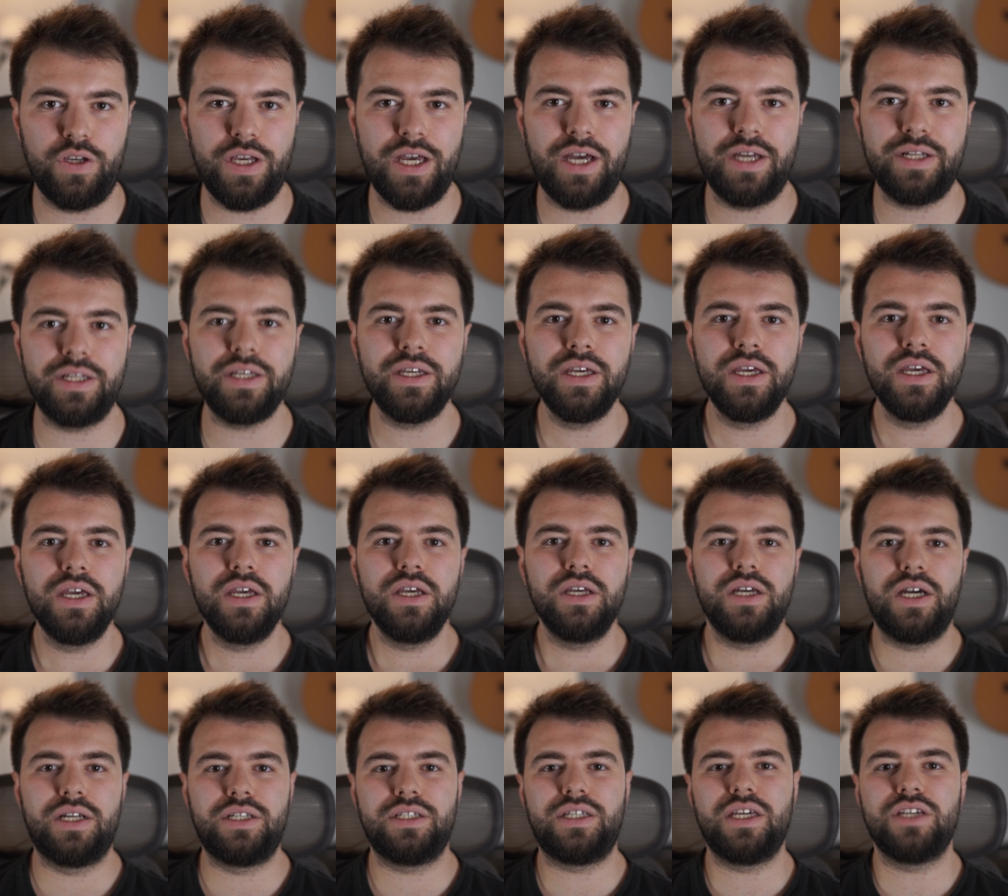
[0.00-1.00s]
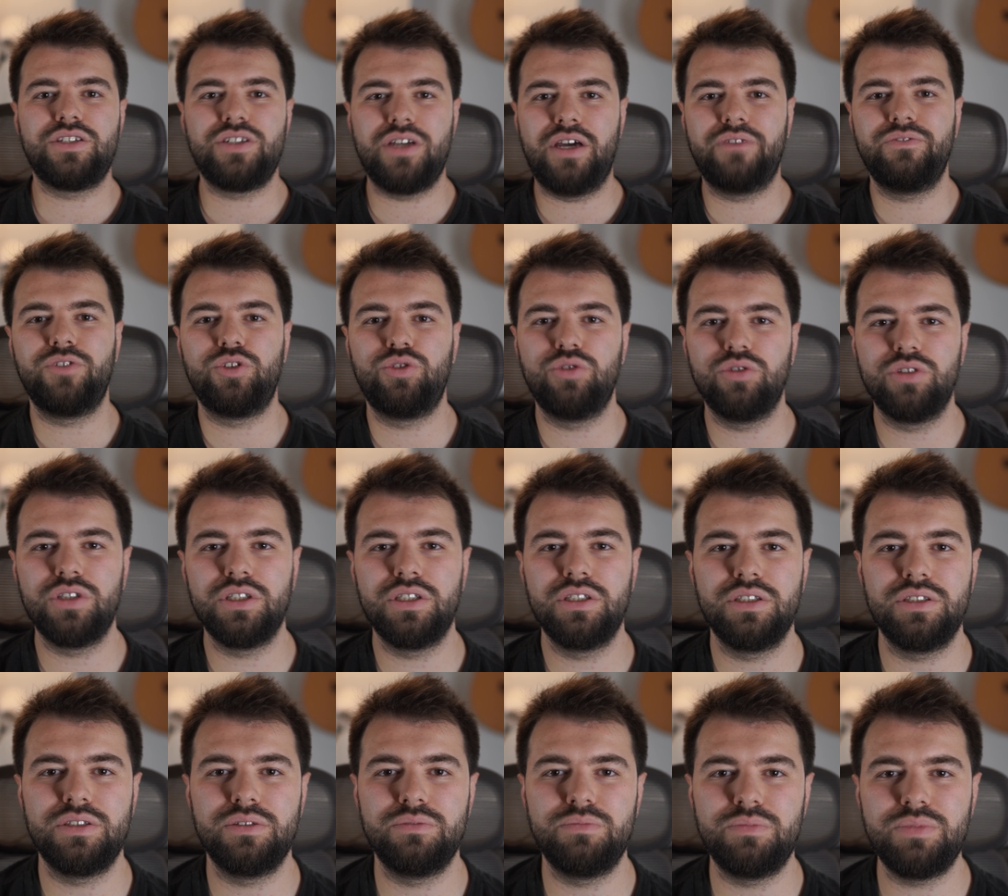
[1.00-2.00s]
Yani Hani geçen
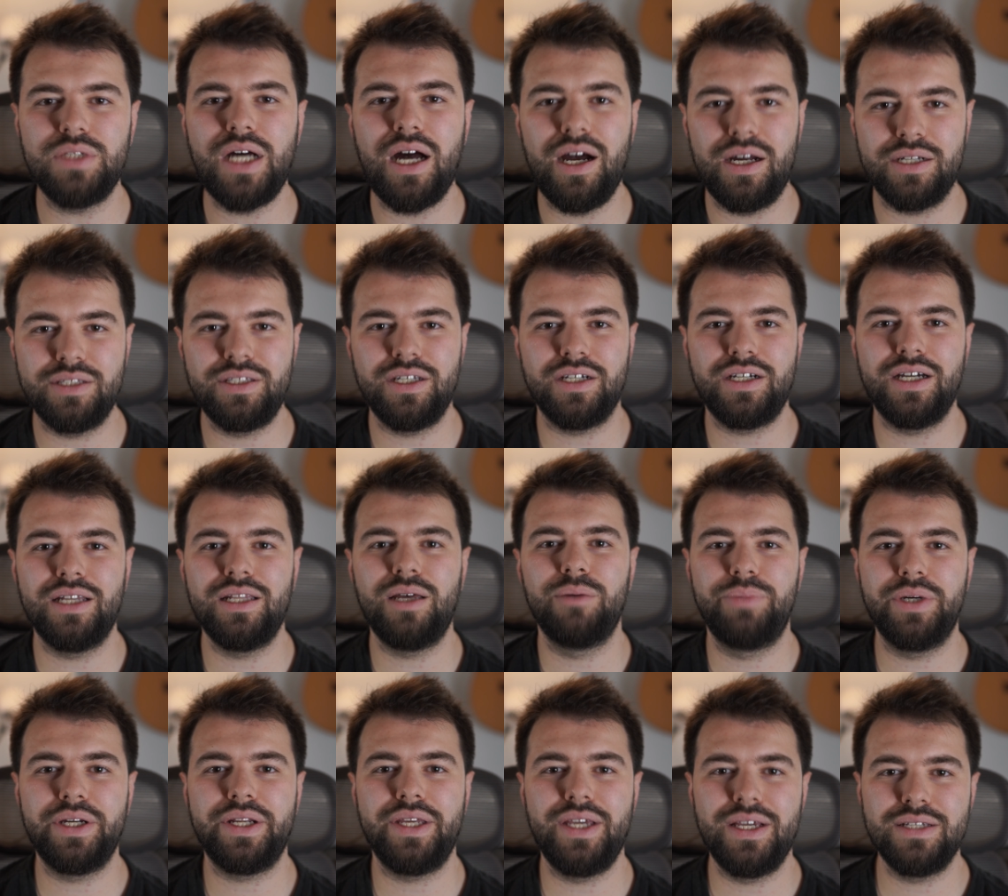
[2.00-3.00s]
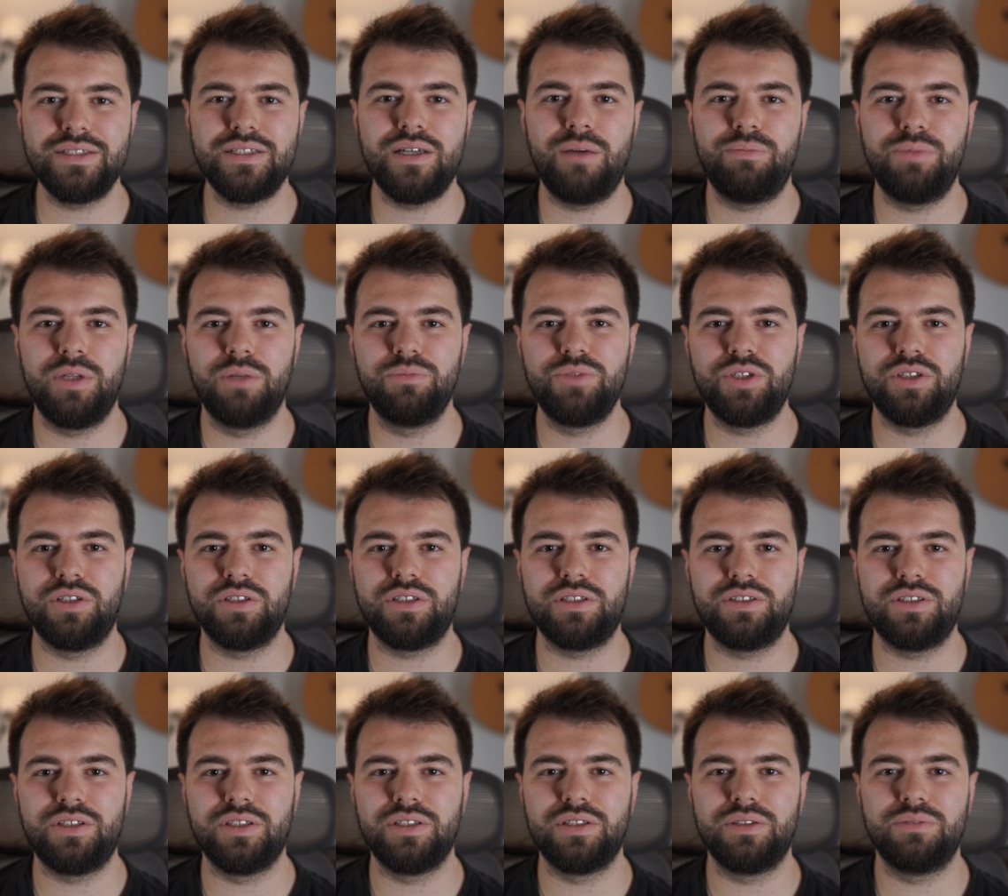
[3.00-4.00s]
videoda arta kalan parayı hesaplamıştık.
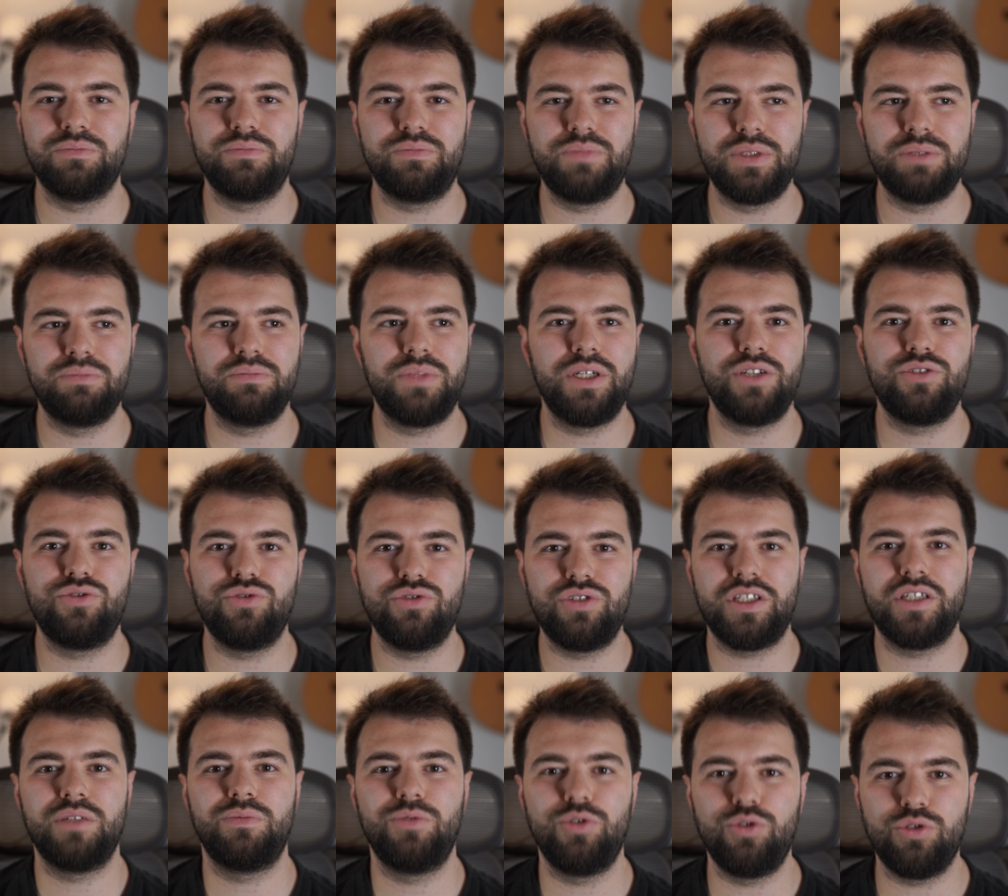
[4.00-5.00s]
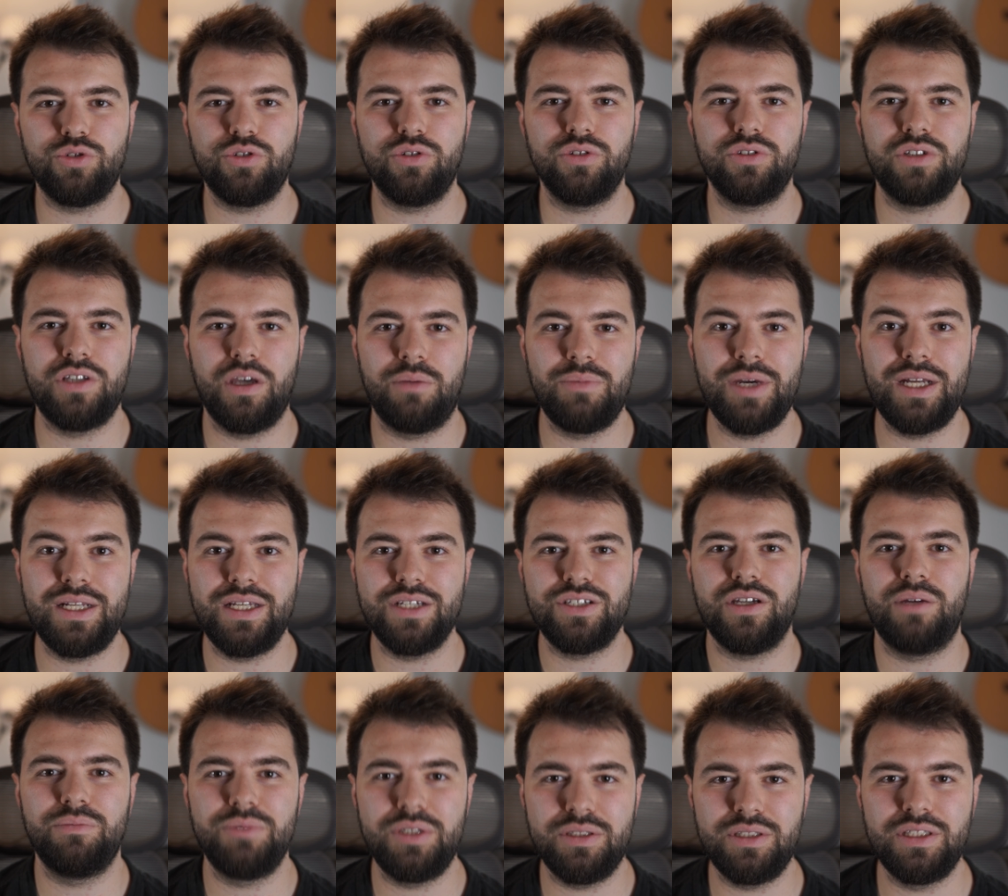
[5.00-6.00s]
İşte 1500-2000 euro temel
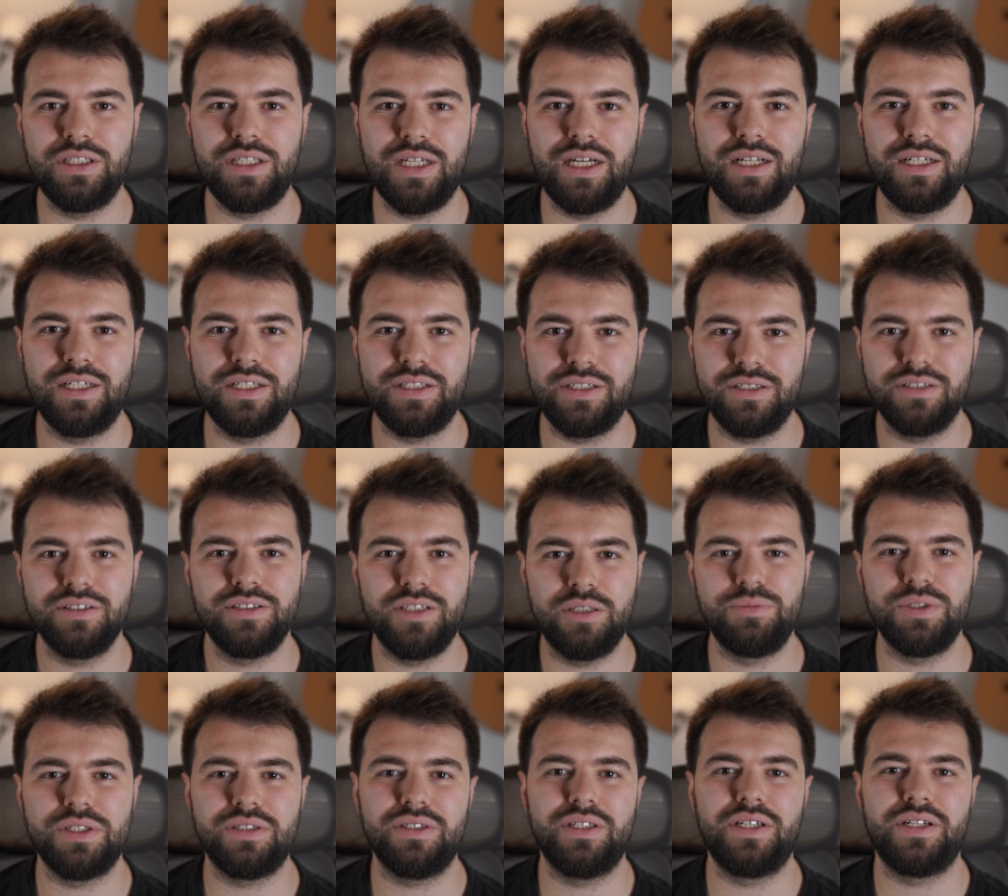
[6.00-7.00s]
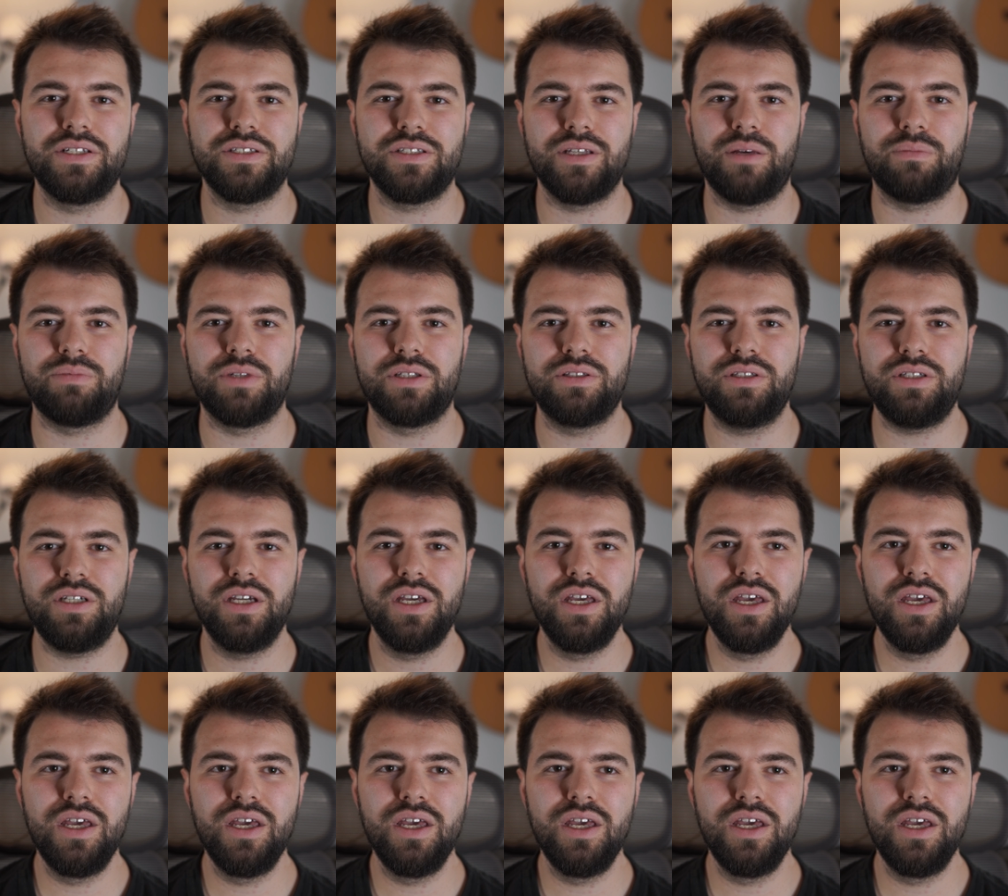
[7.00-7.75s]
yaşam giderleri gibisinden hesapladık.